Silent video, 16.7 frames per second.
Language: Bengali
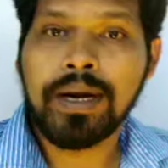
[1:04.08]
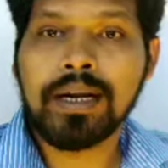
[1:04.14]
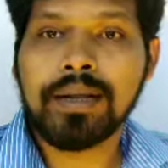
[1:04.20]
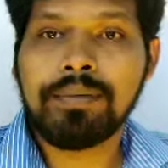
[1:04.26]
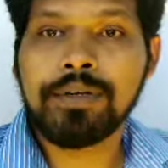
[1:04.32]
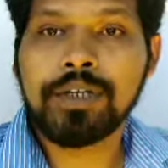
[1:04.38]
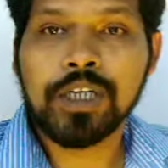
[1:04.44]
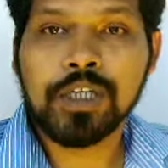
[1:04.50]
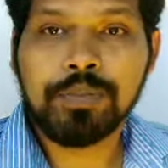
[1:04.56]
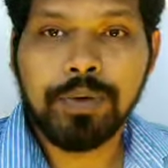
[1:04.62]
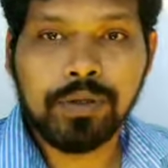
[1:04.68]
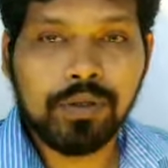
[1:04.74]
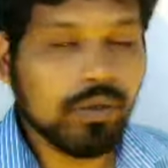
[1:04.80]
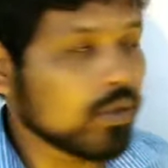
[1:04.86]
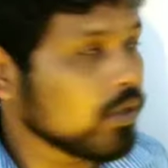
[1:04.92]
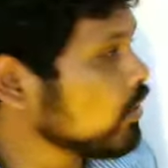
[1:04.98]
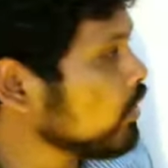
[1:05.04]
আর একটা বিশেষ
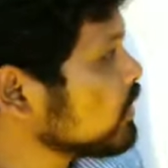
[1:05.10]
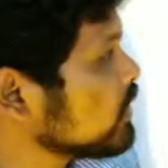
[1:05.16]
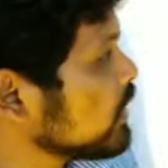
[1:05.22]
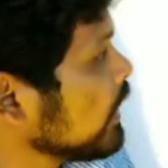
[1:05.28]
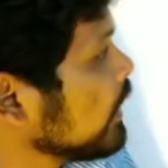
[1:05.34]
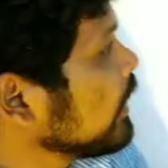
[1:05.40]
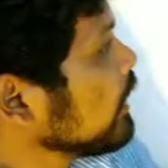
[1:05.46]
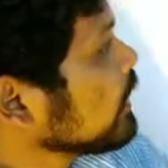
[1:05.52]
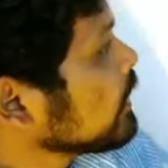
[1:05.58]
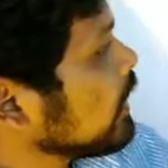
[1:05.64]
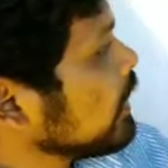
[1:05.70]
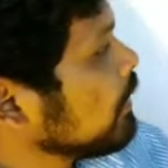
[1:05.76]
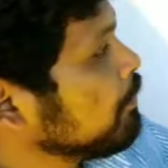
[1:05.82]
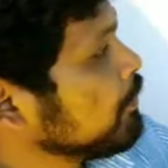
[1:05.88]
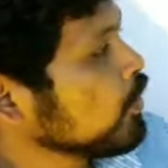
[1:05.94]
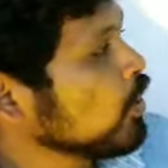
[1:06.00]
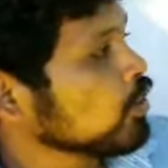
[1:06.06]
পদ্ধতি রয়েছে তাহলে
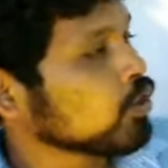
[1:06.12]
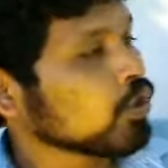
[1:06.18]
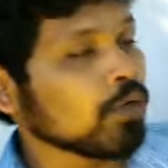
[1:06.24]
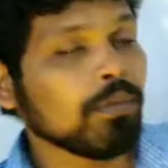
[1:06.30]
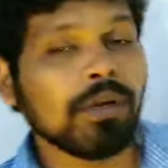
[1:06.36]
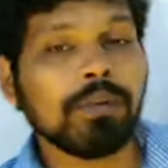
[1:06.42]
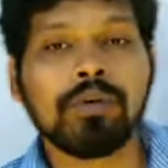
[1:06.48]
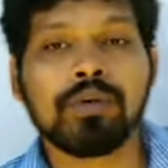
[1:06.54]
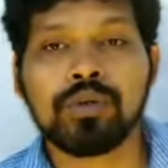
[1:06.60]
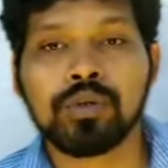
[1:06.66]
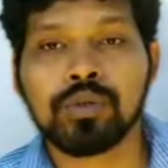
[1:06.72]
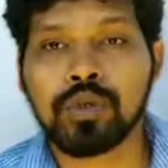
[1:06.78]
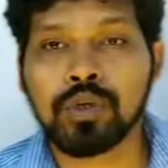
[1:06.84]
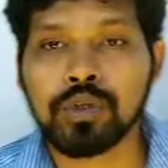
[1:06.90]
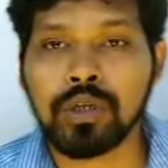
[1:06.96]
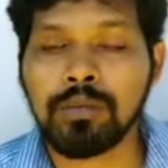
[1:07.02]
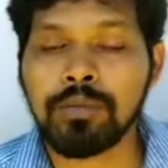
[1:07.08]
বৃহত্তম এবং
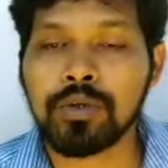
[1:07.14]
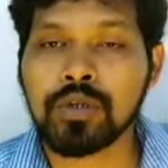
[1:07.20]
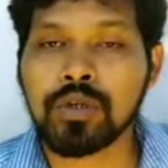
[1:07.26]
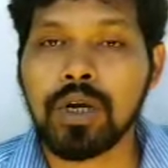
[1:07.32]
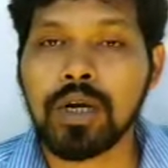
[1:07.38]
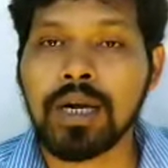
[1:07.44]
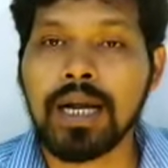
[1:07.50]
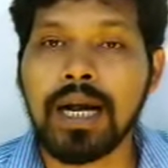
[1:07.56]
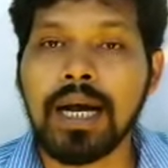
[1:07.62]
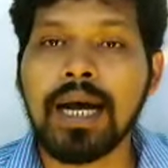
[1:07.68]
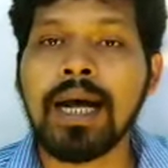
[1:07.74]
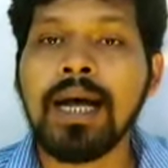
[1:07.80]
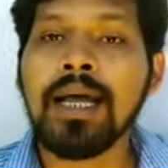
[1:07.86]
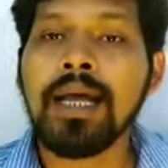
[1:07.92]
ক্ষুদ্রতম সংখ্যা